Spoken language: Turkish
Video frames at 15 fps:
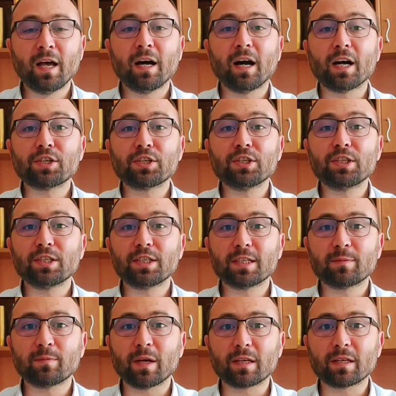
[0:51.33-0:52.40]
Aşırı
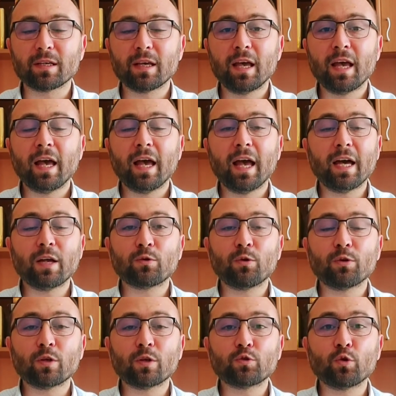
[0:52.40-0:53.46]
gitmek, her
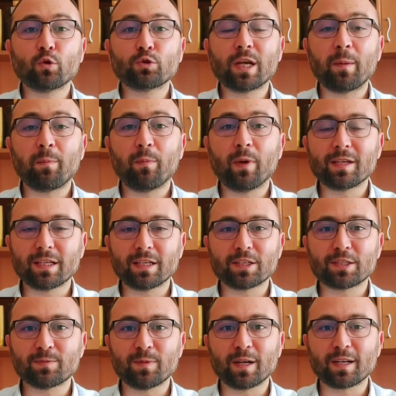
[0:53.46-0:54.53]
konuda çokça yapmaya
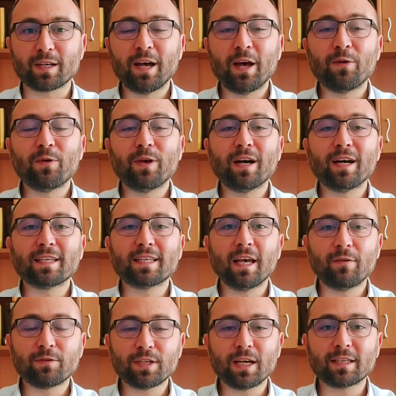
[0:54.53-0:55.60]
çalışmak veya
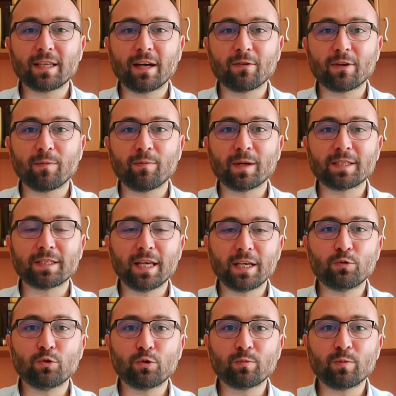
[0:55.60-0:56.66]
gevşek davranmak,
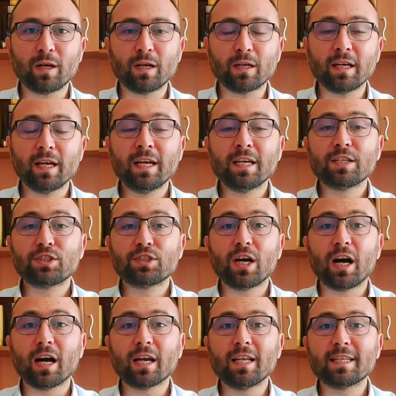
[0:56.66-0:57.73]
geri durmak
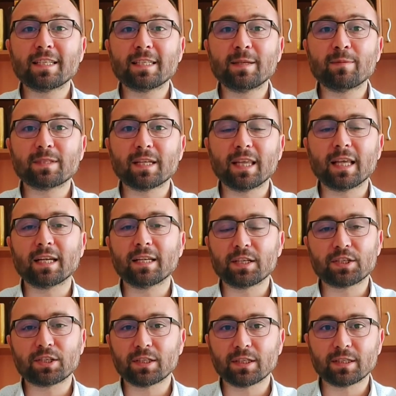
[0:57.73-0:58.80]
cahil kimselerin
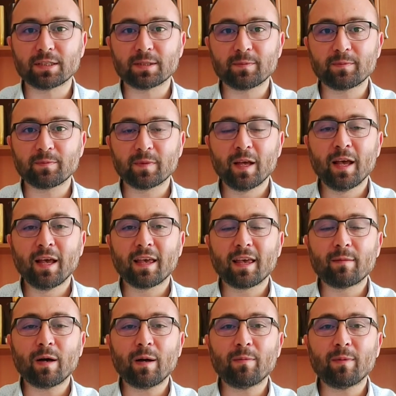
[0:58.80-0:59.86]
işidir.''
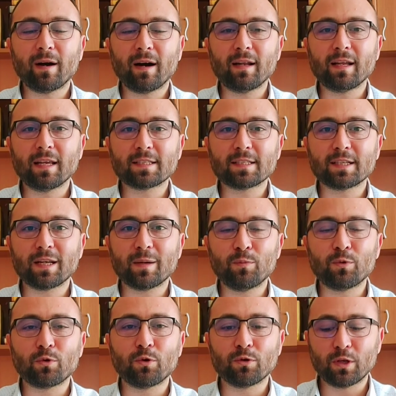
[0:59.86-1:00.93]
İmam Ali Aleyhisselam
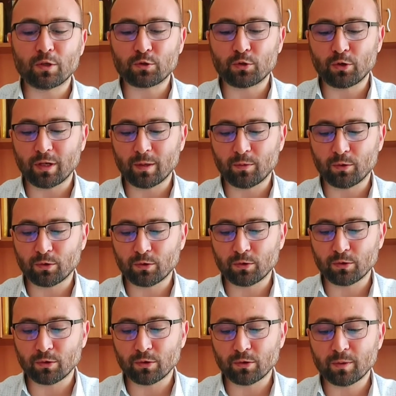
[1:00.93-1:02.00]
bu konuda şöyle
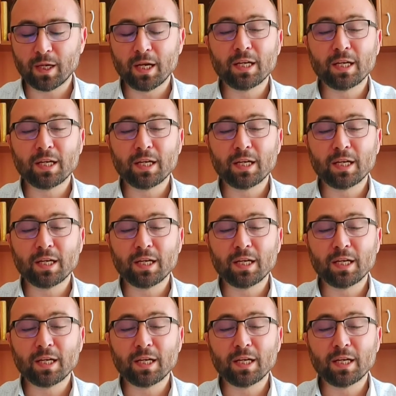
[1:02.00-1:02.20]
buyuruyor.